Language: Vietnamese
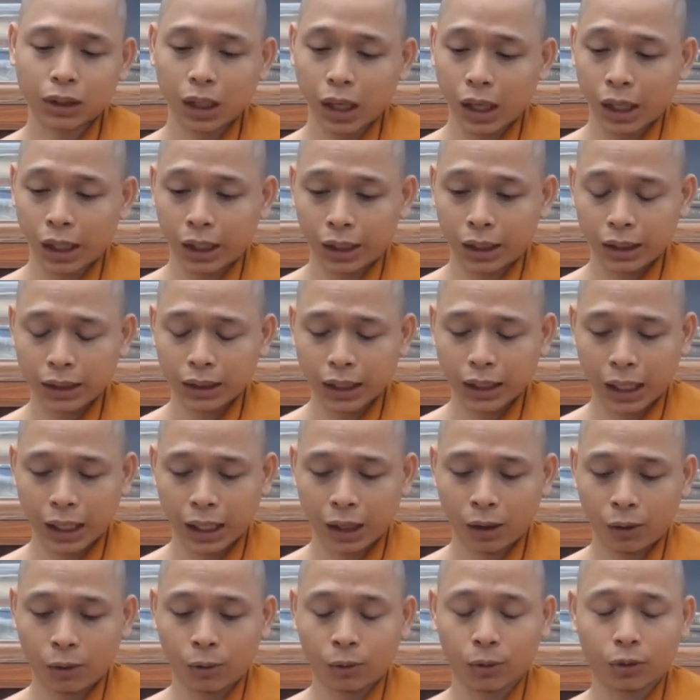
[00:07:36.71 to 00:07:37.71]
thể
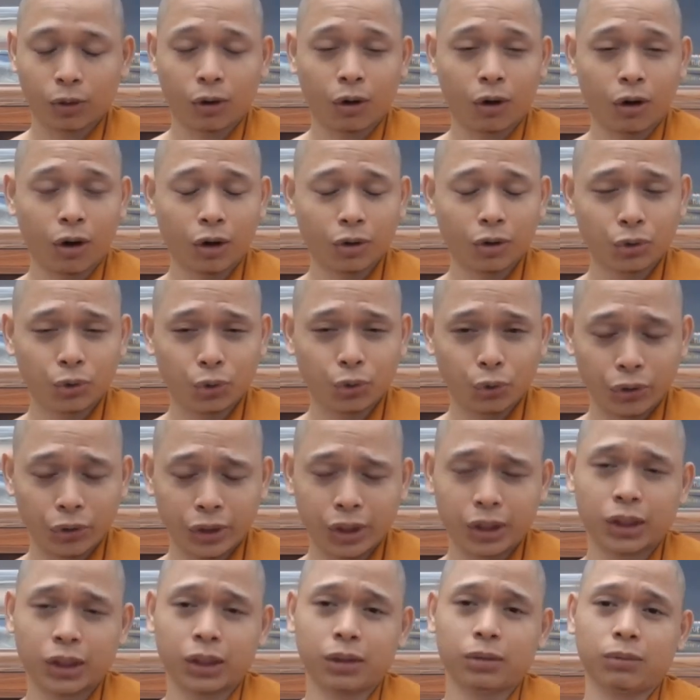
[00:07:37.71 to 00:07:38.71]
nào có
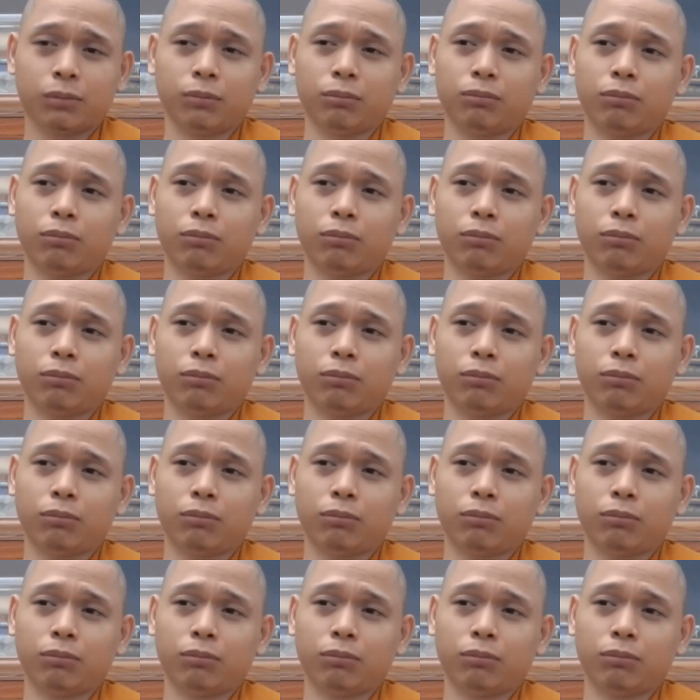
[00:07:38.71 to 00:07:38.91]
chuyện